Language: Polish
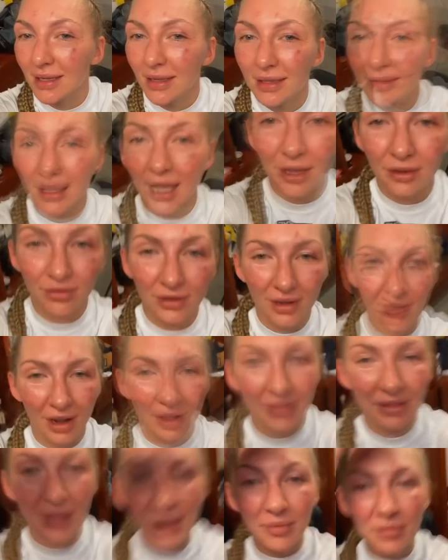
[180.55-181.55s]
Tak
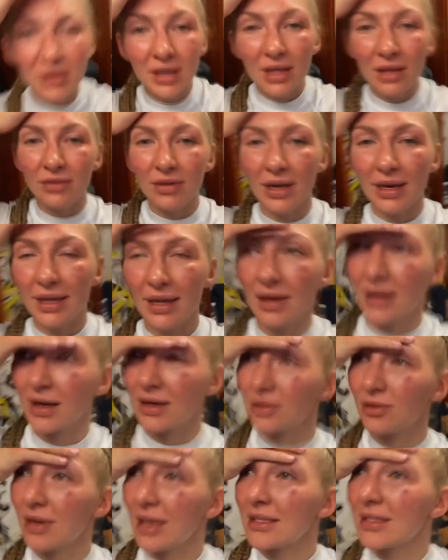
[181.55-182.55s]
wyglądam. Wielkie
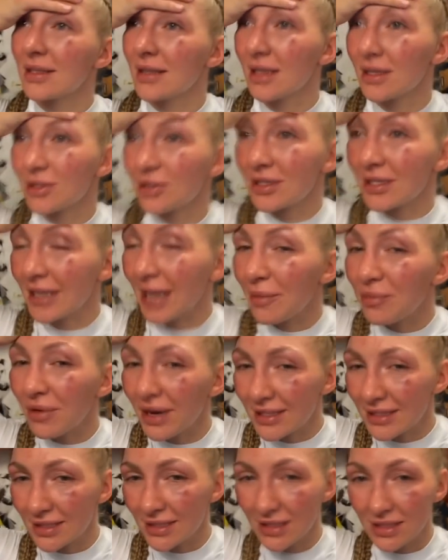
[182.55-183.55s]
gratulacje dla Zusy. Ja
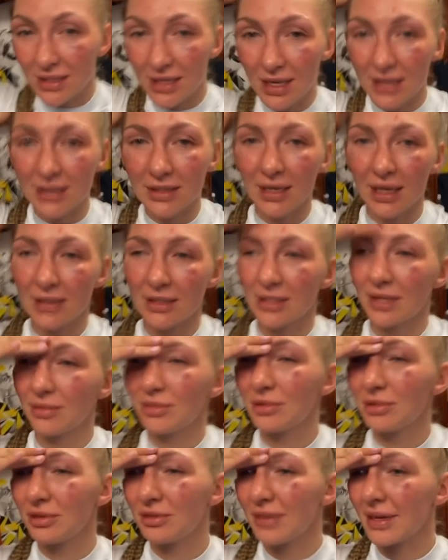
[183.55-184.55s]
płaczę ze szczęścia, jestem
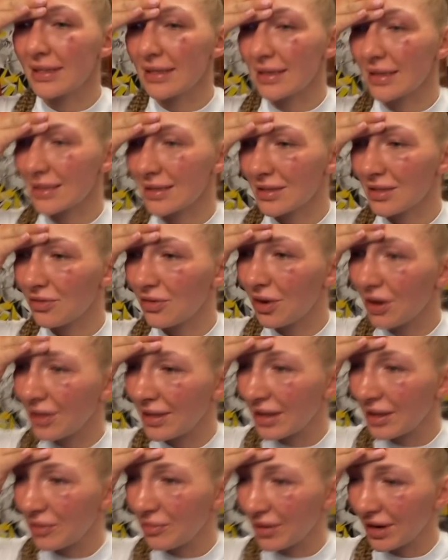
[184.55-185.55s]
kurwa taka
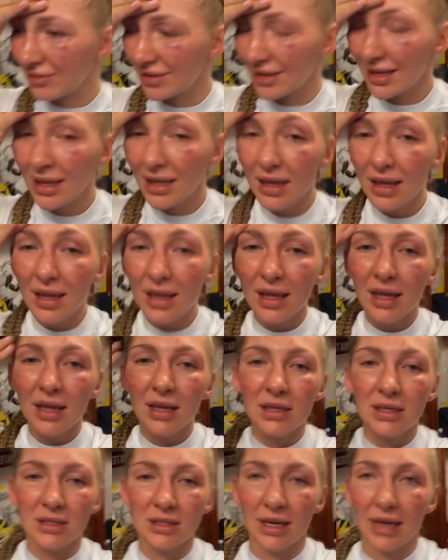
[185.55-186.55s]
zadowolona naprawdę,
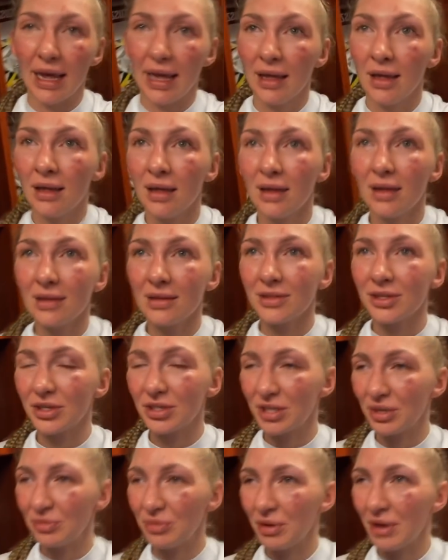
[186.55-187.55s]
że to
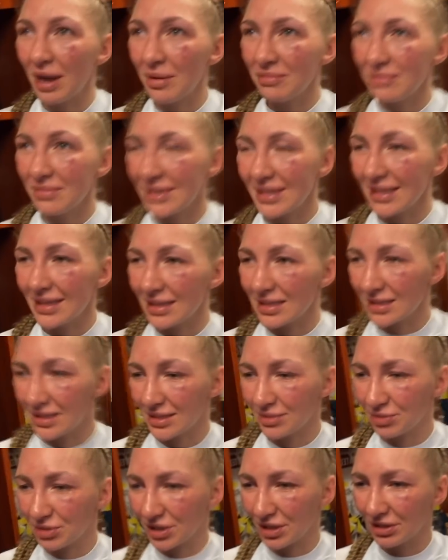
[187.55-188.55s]
zrobiłam i że się
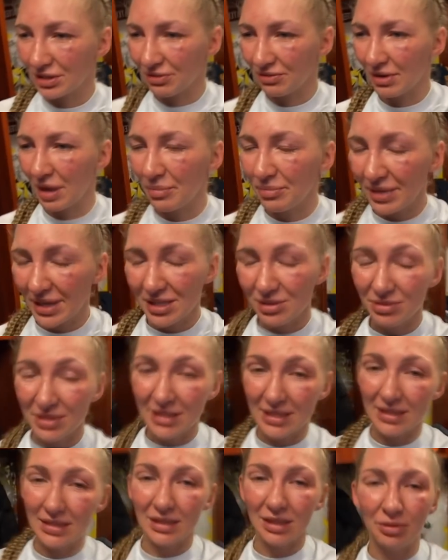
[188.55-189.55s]
przygotowałam 5
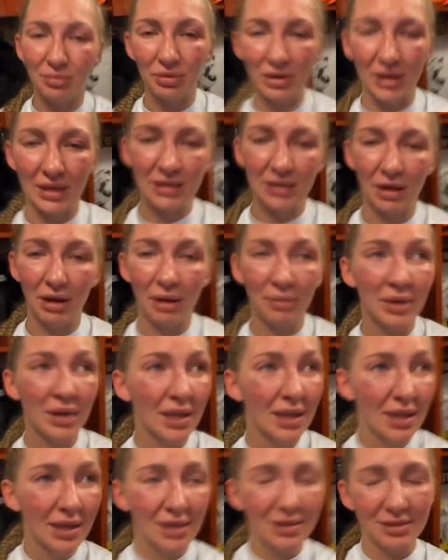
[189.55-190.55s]
miesięcy i pokazałam
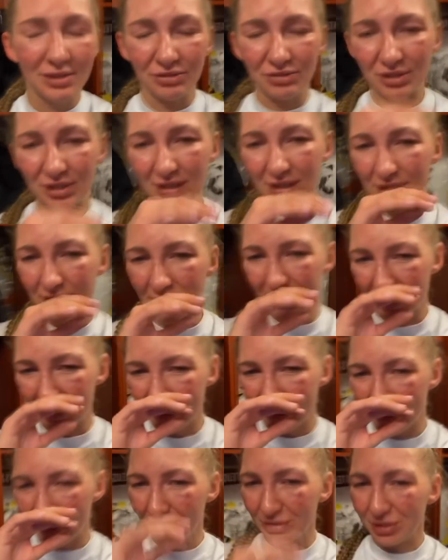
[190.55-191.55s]
to wszystko, czego się
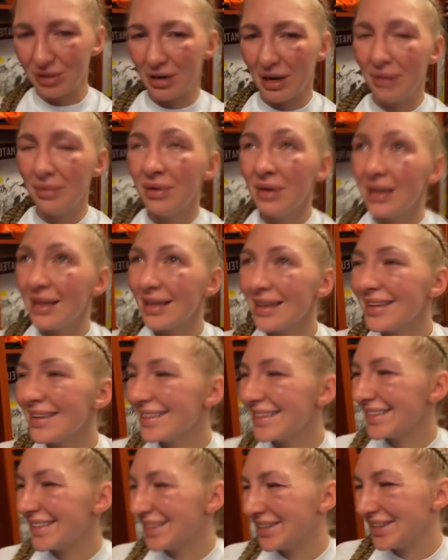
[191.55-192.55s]
nauczyłam.
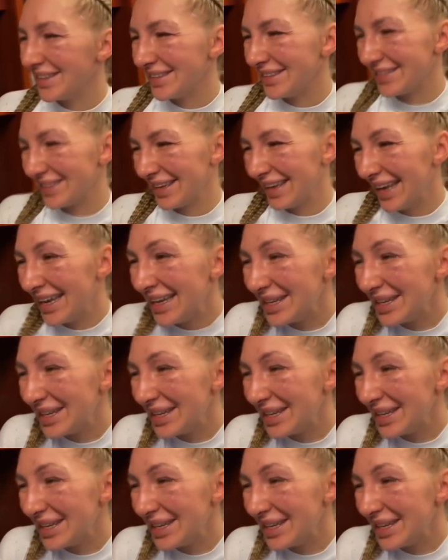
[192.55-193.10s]
No i tyle.